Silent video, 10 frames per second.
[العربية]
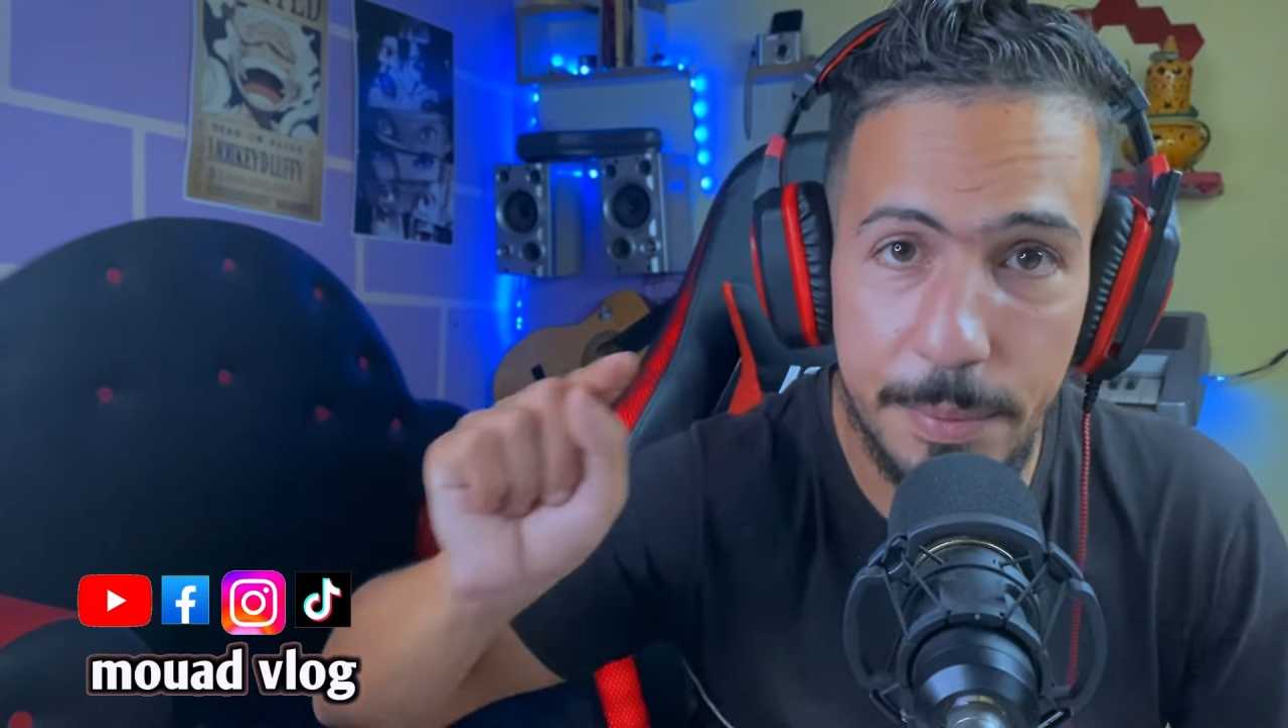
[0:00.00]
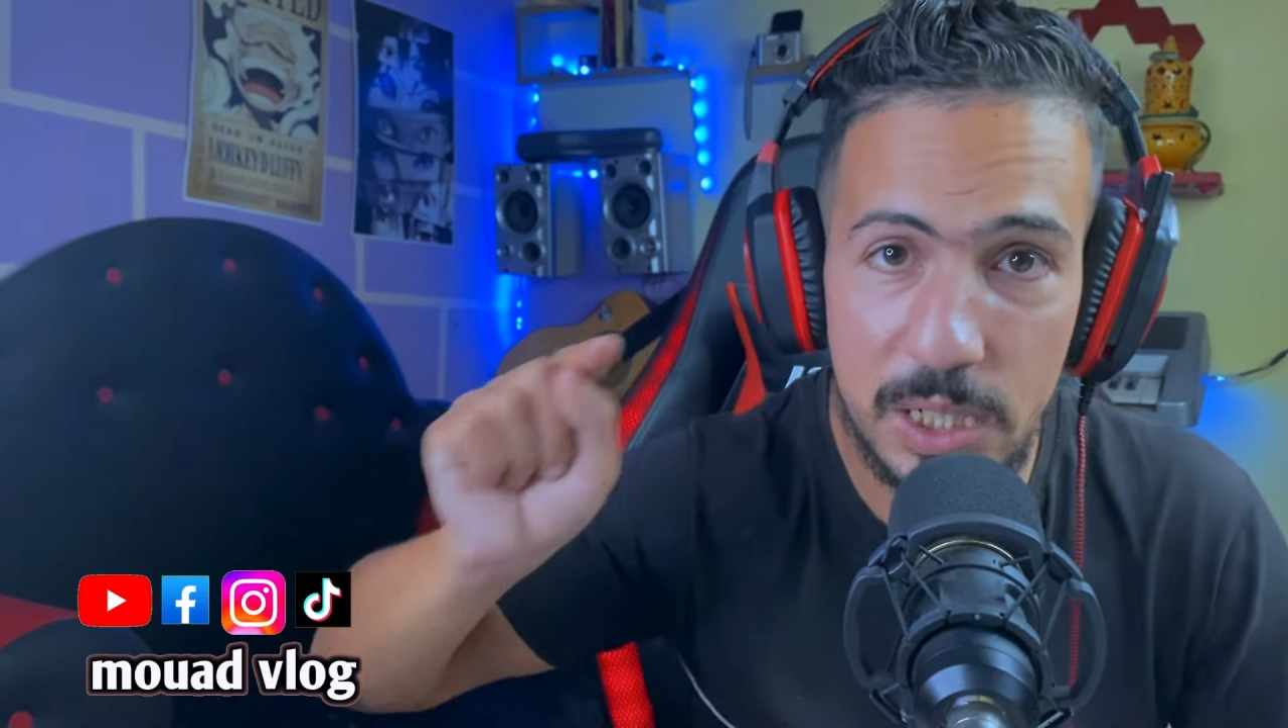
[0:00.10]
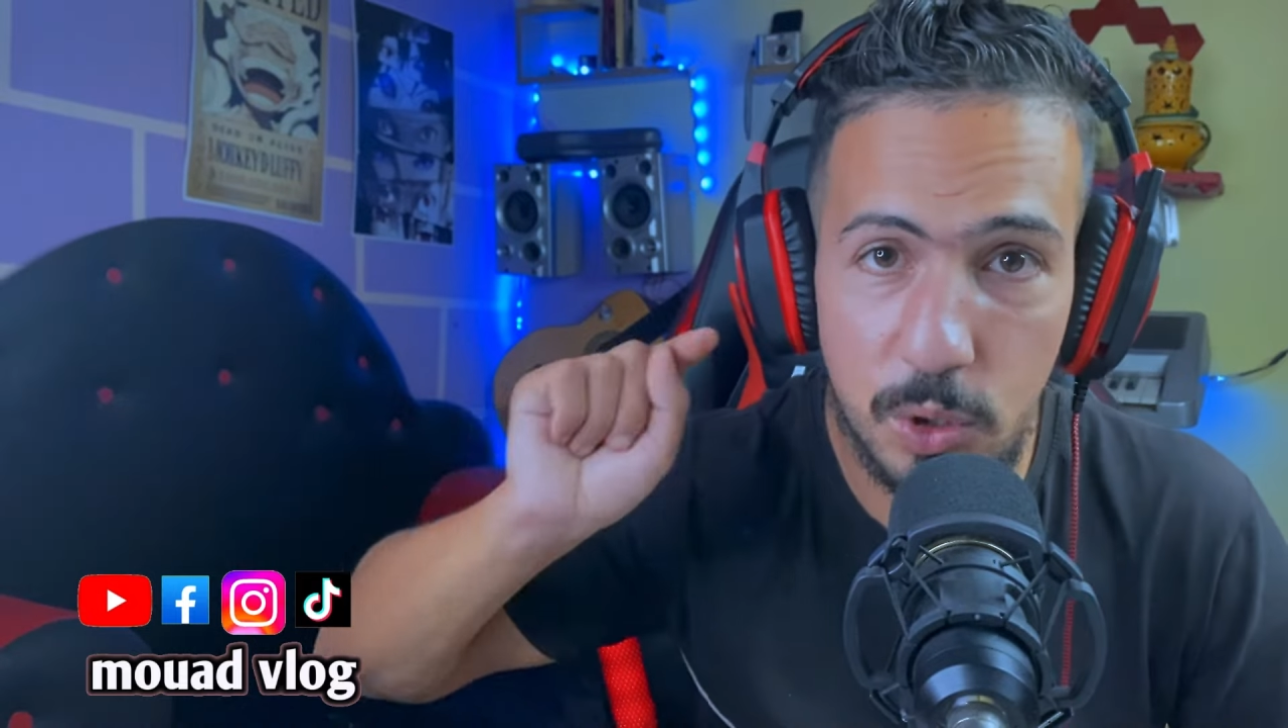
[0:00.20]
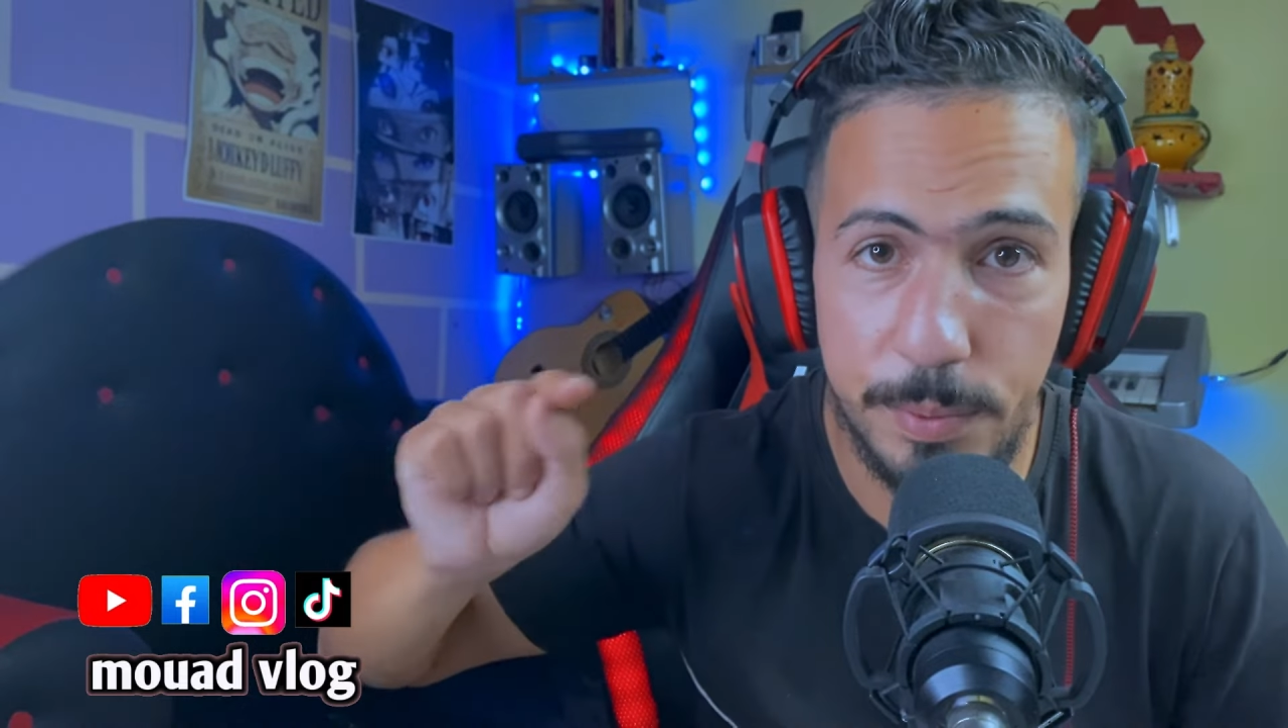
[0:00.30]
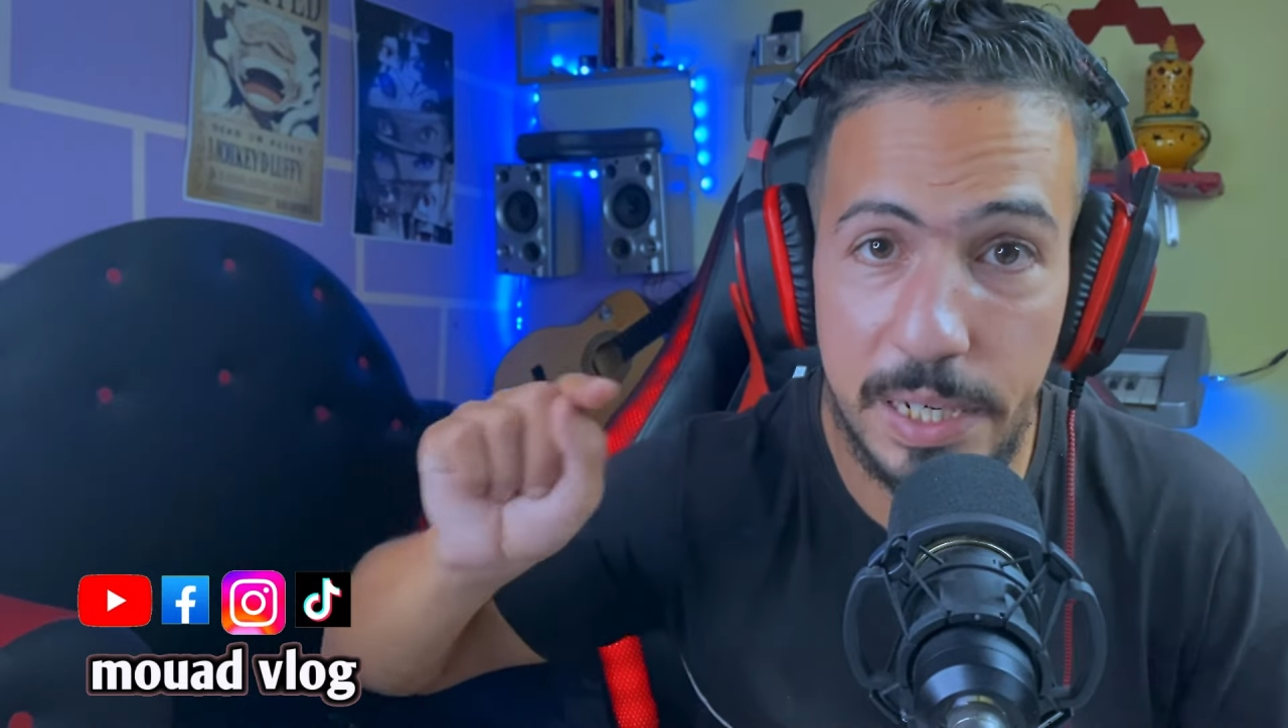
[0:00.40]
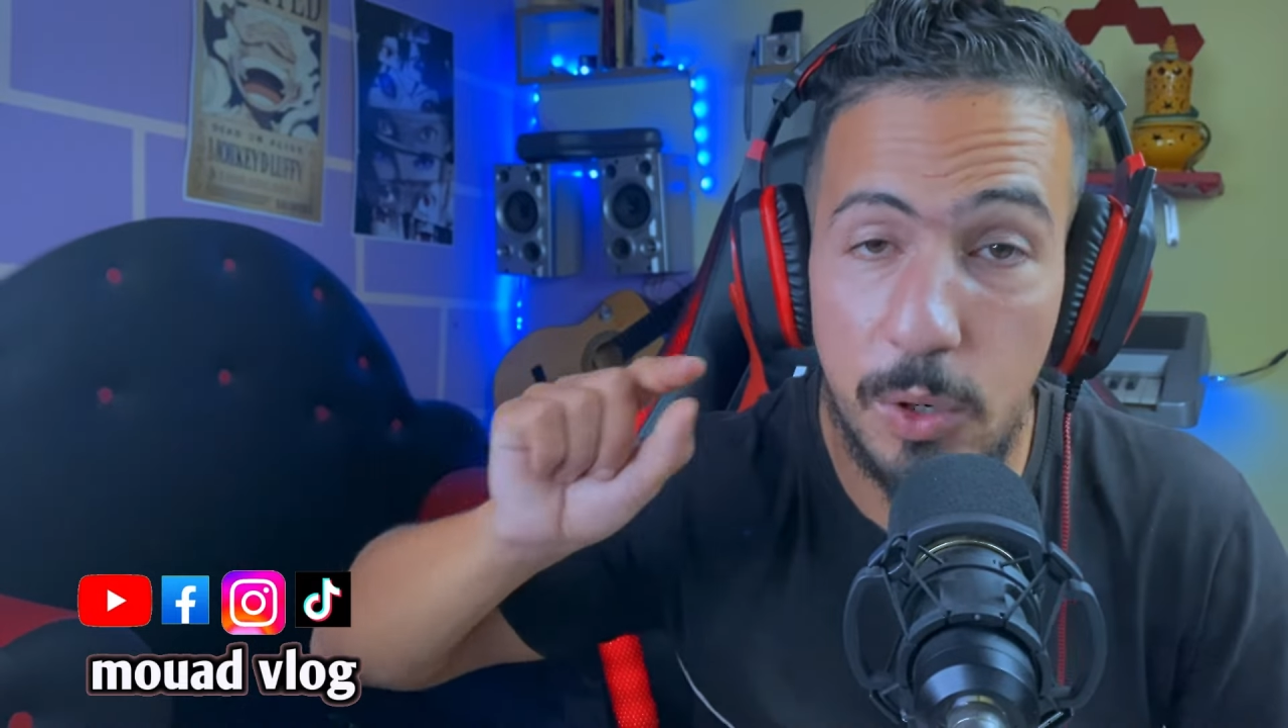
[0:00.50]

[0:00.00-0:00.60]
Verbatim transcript: الكبرى